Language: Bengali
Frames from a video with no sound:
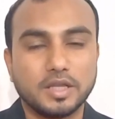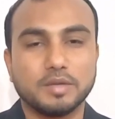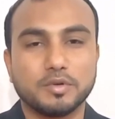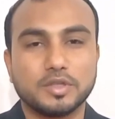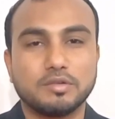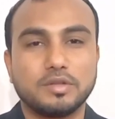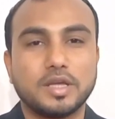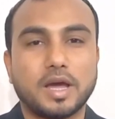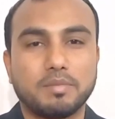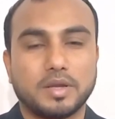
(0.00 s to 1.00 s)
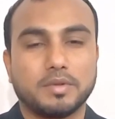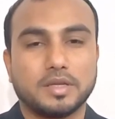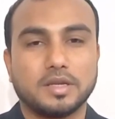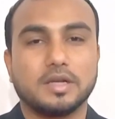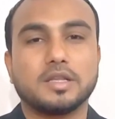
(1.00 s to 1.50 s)
ইতিমধ্যে যদি আপনি
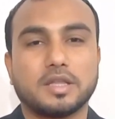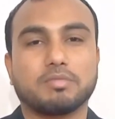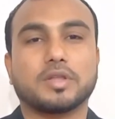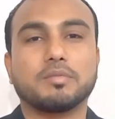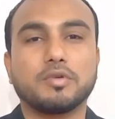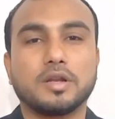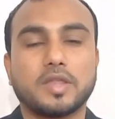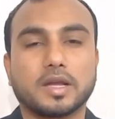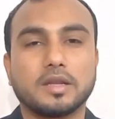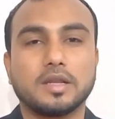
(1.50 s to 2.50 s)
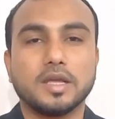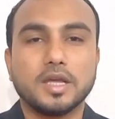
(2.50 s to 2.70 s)
আমাদের চ্যানেলটি সাবস্ক্রাইব করে থাকেন